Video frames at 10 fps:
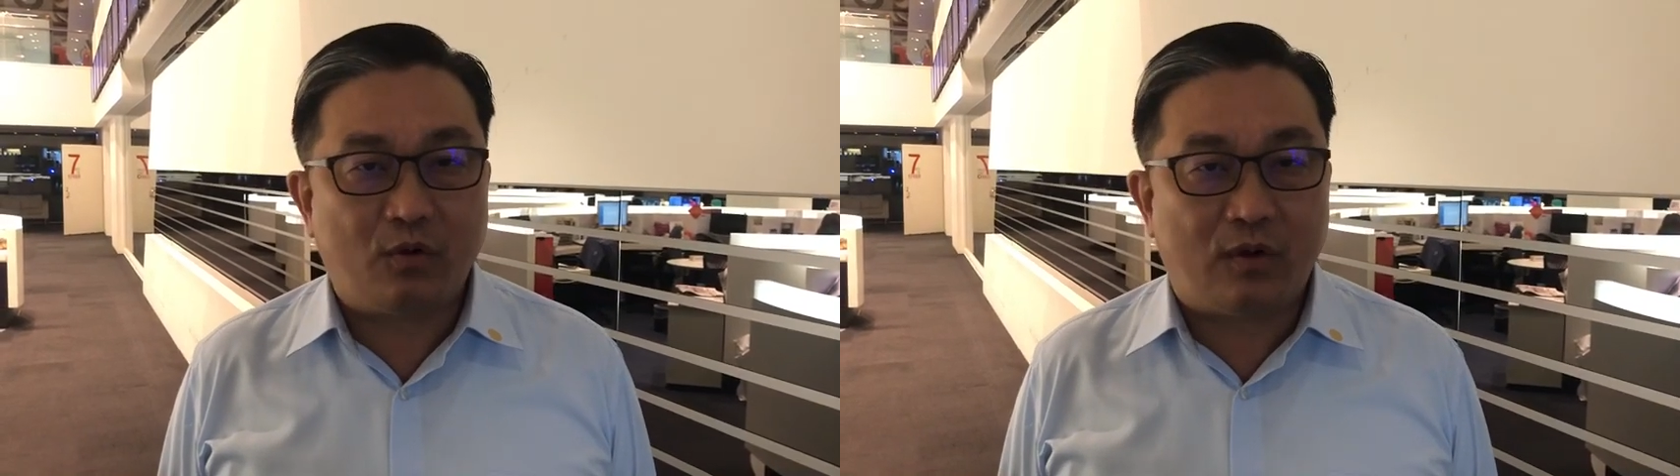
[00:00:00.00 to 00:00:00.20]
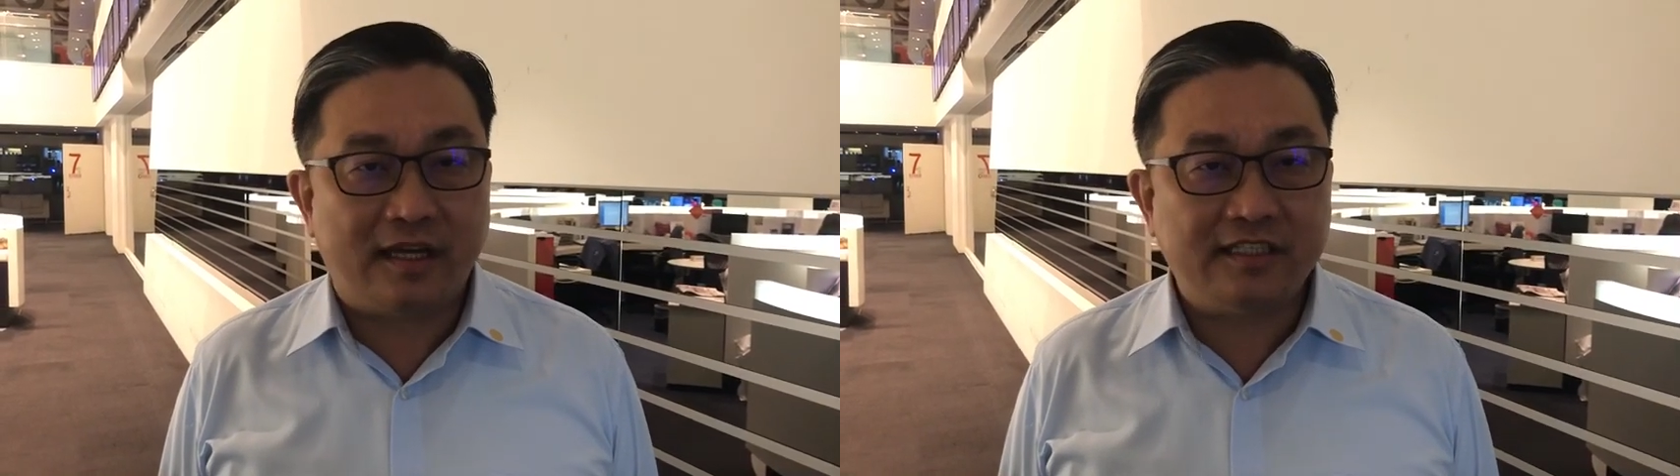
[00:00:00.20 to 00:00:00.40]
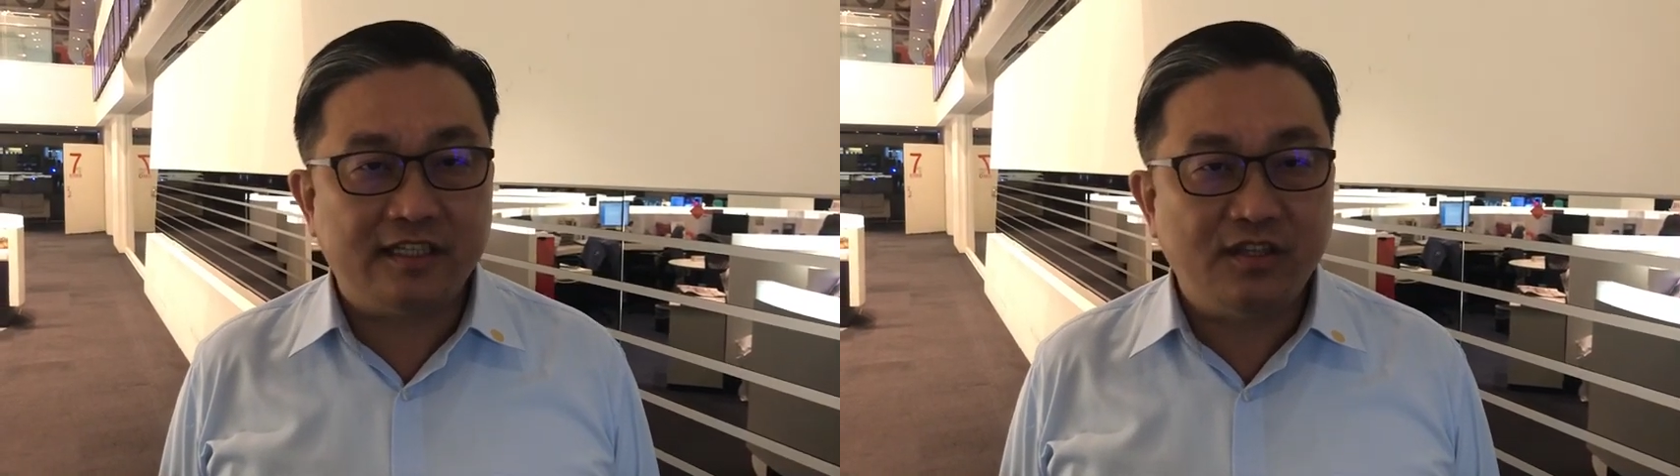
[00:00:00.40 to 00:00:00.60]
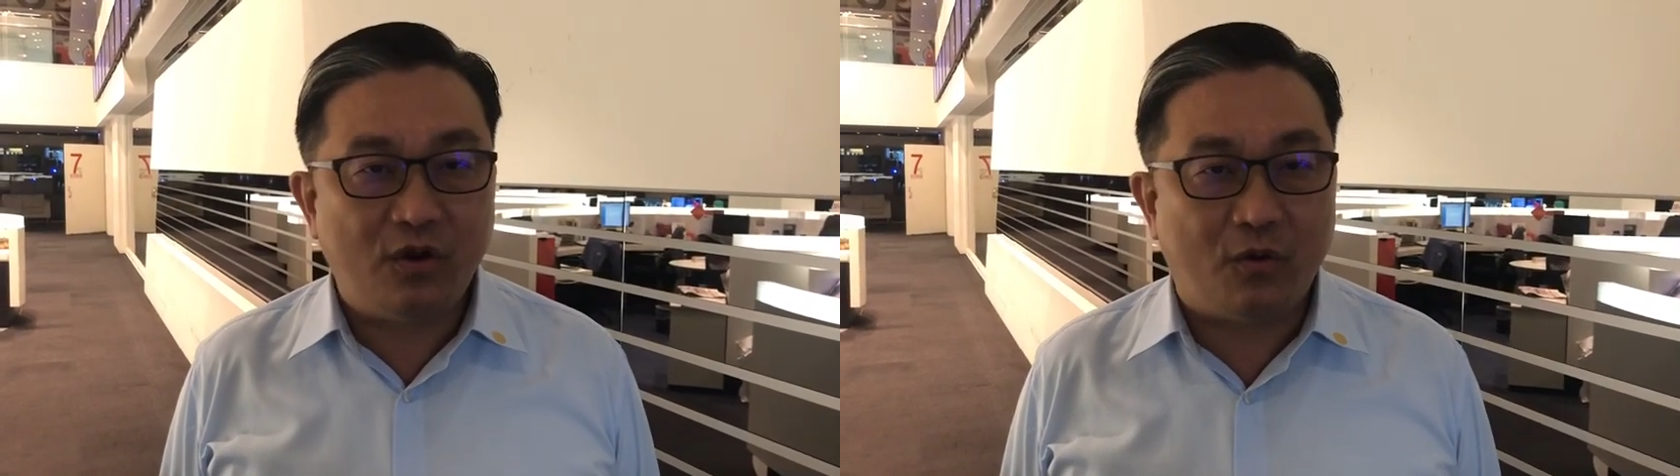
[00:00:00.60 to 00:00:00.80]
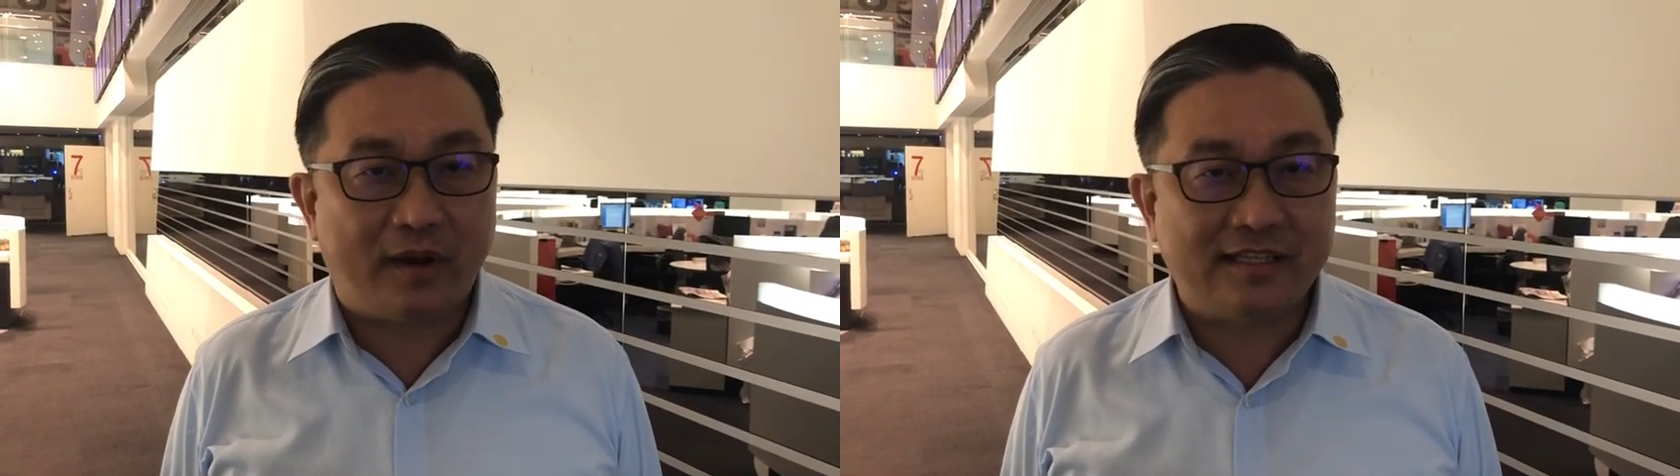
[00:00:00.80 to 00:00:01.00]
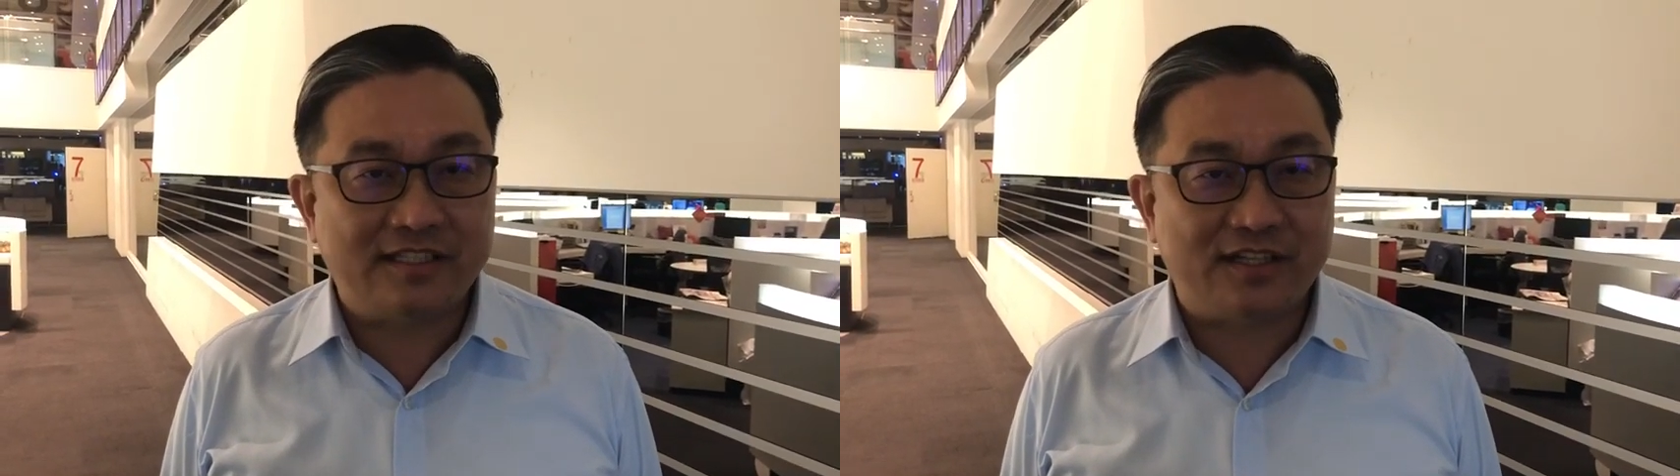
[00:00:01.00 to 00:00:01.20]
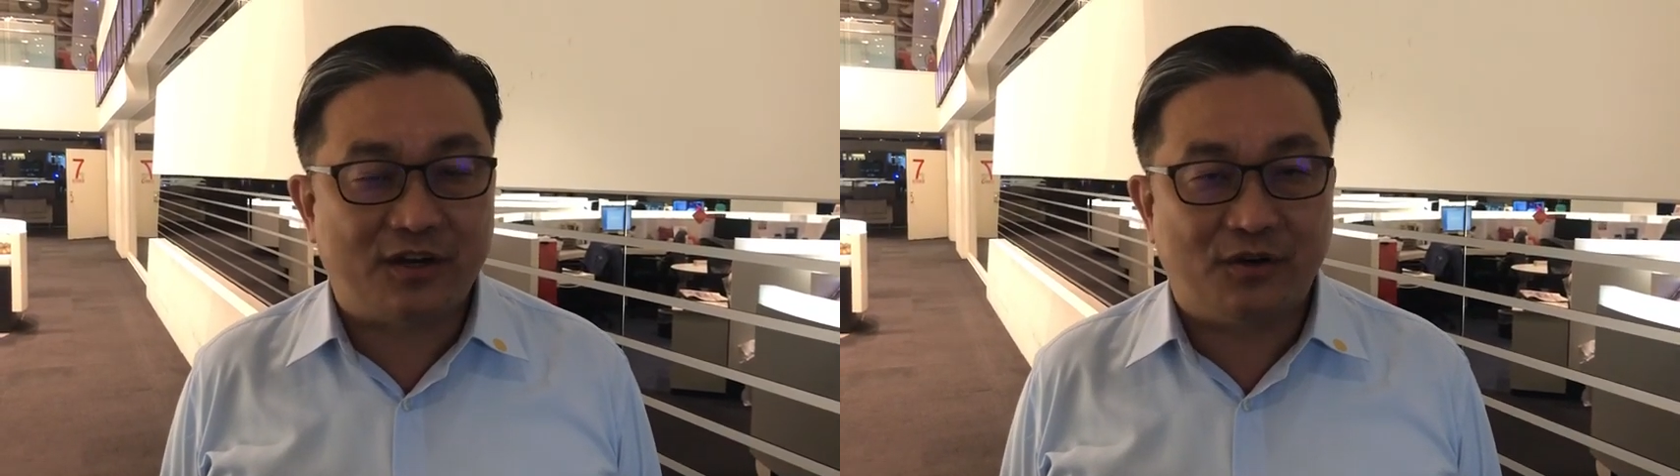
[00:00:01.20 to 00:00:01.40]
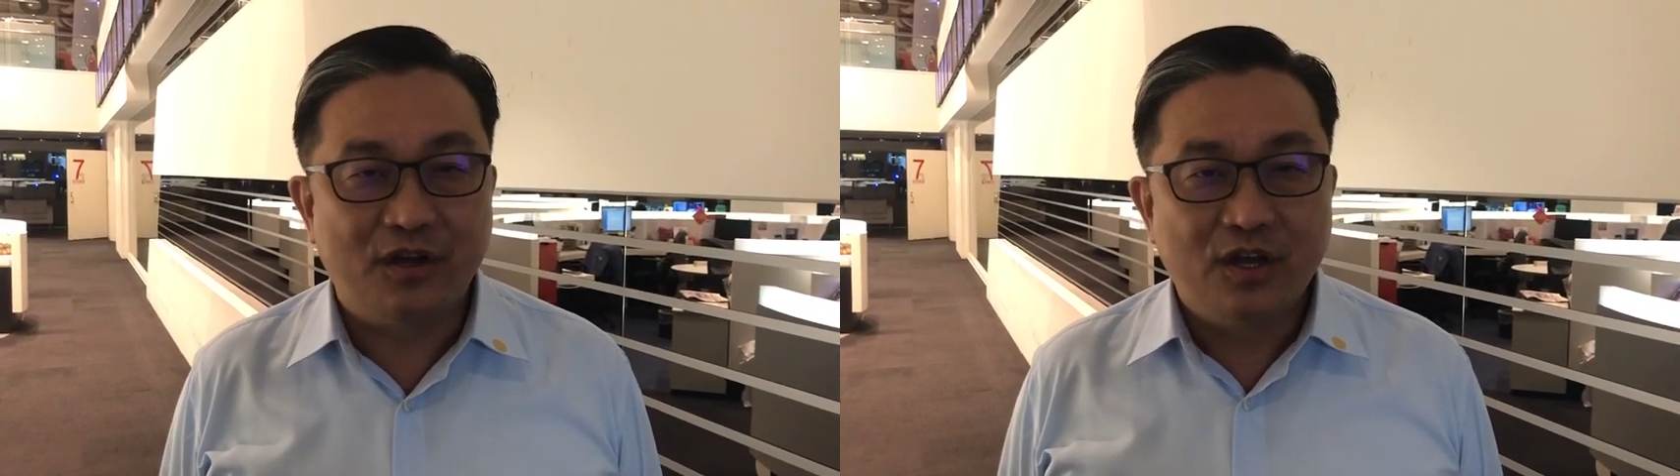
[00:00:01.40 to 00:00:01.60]
黄金用完之
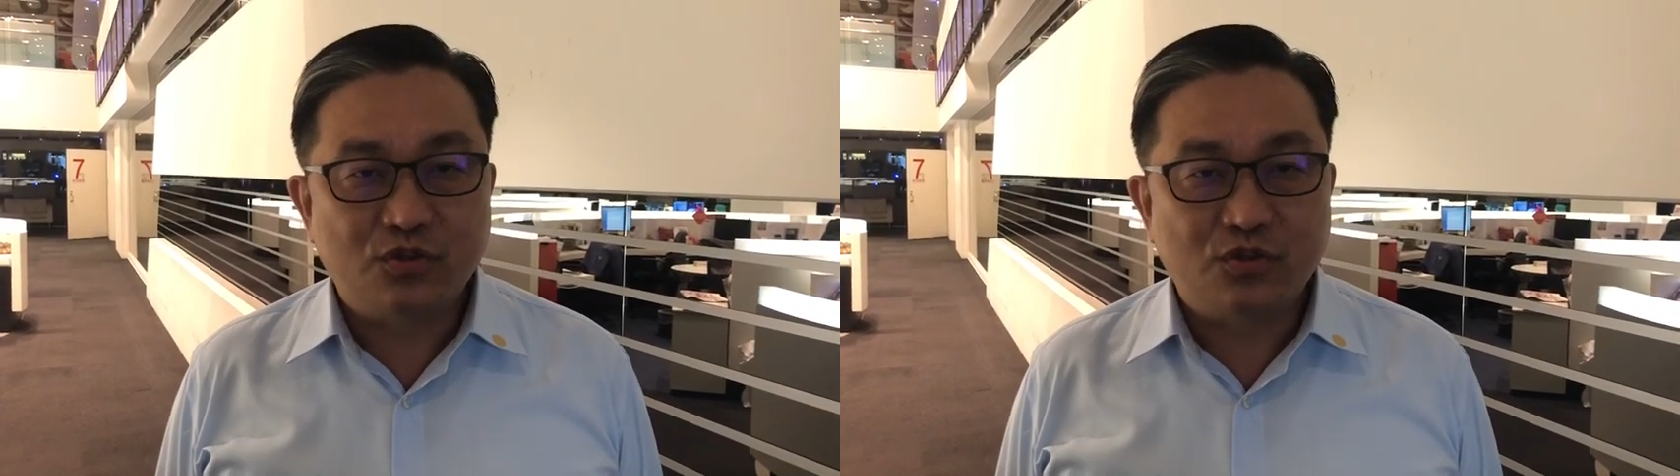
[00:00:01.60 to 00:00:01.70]
后，